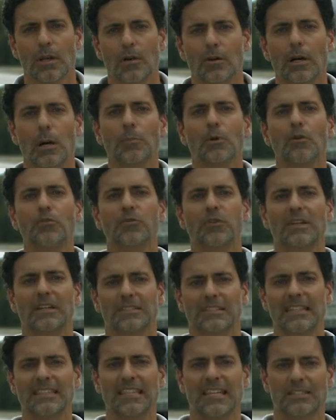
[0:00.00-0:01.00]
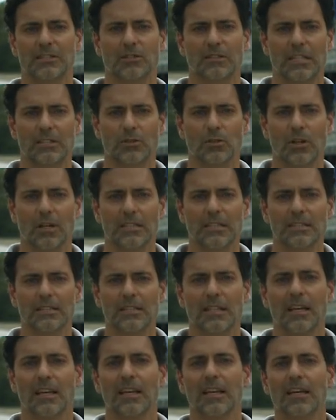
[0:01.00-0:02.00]
O caminhão fica sem tração nas
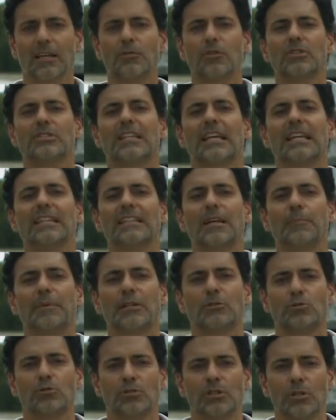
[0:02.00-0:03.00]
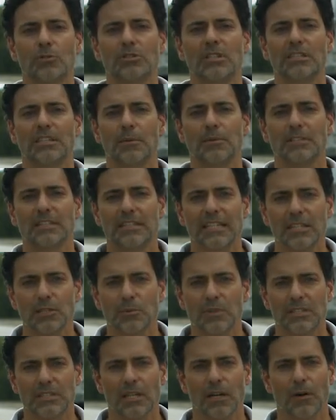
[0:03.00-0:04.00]
rodas e você ainda prejudica o sistema de
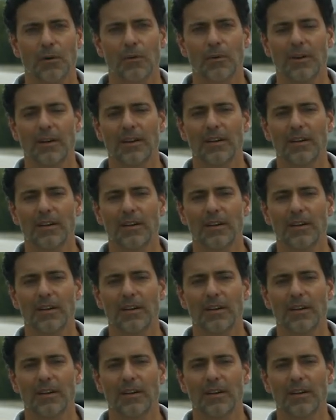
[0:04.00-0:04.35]
transmissão.